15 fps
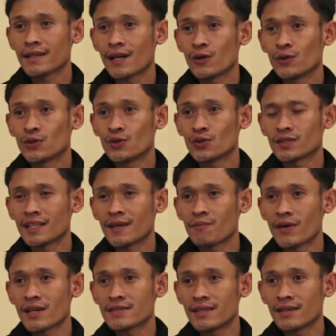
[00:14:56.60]
kalau untuk
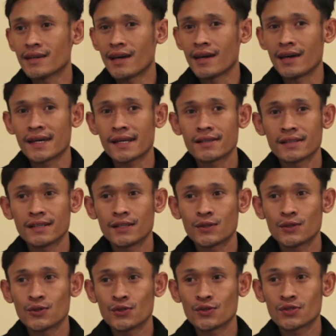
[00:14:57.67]
TPS 3R
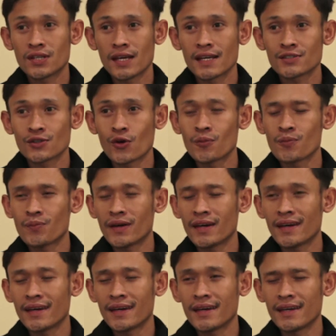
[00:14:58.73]
itu SOP
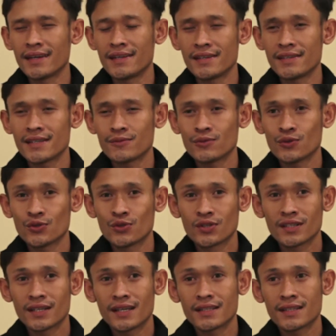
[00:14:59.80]
ininya Bu,
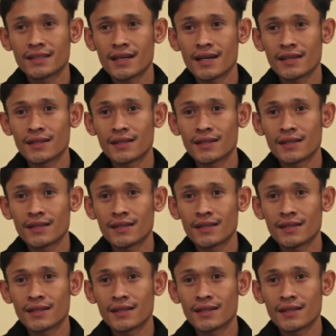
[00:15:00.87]
kita